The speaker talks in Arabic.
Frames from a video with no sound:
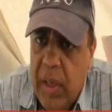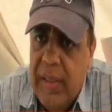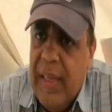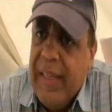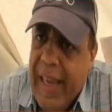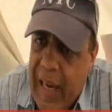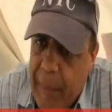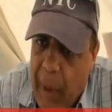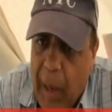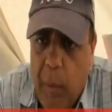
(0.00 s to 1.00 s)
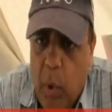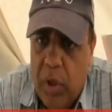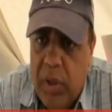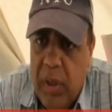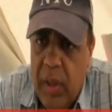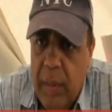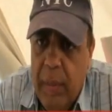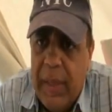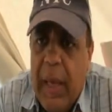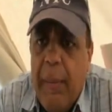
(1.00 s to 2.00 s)
ازاي تتكلم مع المواطن
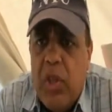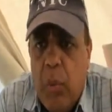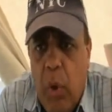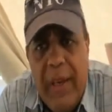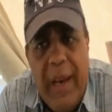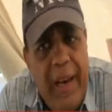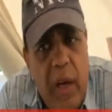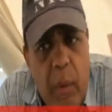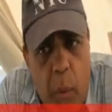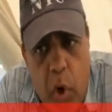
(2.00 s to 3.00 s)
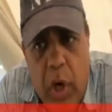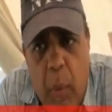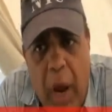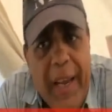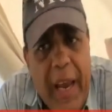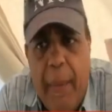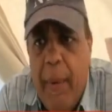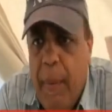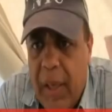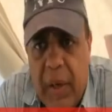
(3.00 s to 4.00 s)
ما تعاملش المواطن على انه مجرم واحد جاي
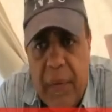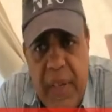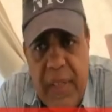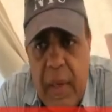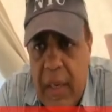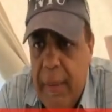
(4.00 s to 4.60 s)
يعمل محضر فريس